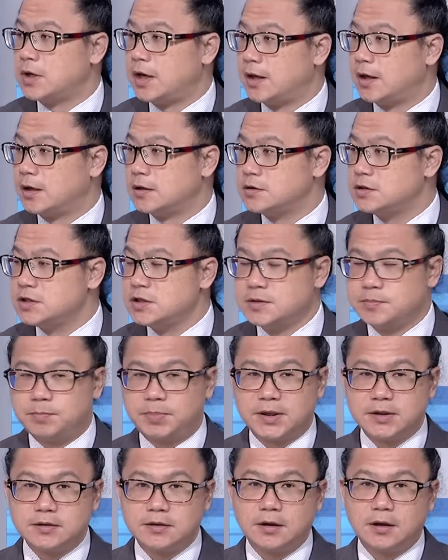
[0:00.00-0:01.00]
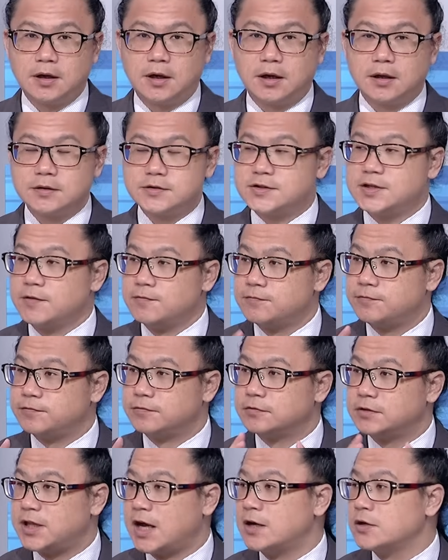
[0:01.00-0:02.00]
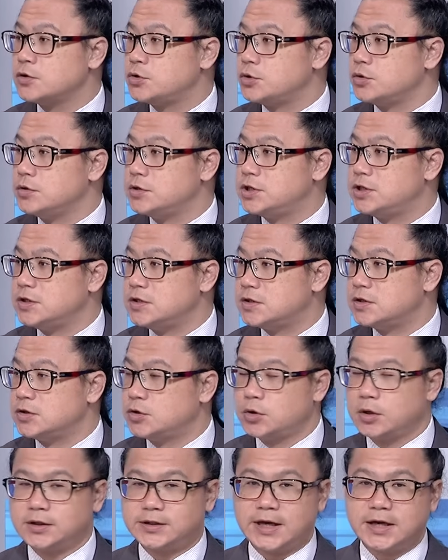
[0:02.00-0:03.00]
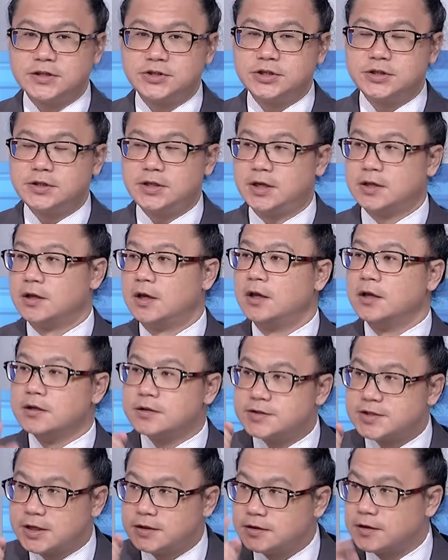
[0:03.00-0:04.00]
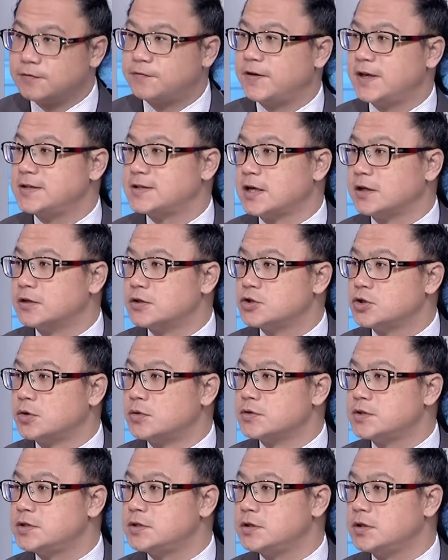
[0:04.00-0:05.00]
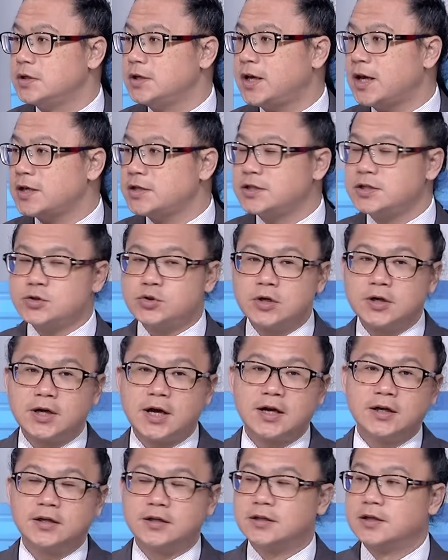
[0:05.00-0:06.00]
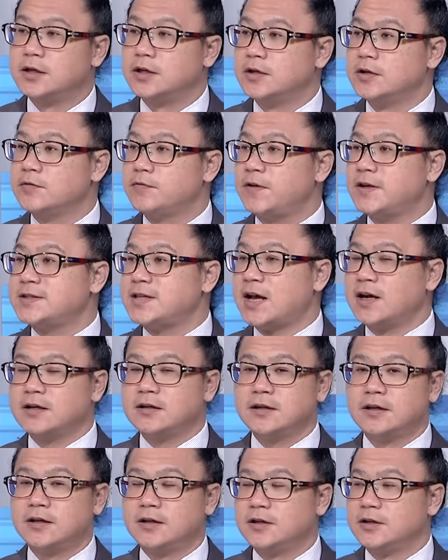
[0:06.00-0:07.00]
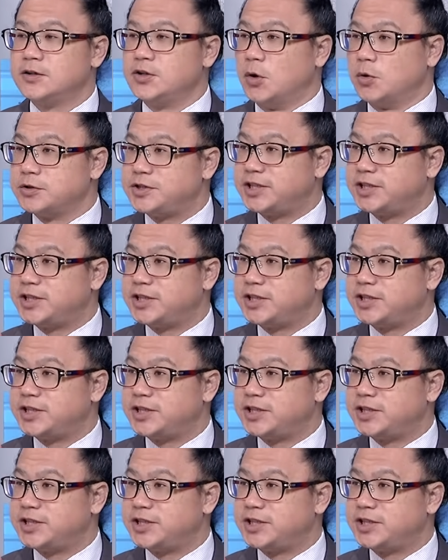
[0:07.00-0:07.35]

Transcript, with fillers: 来啊，日本啊、呃、政府当局其实对台积电真的非常的重视。你看西村康稔非常有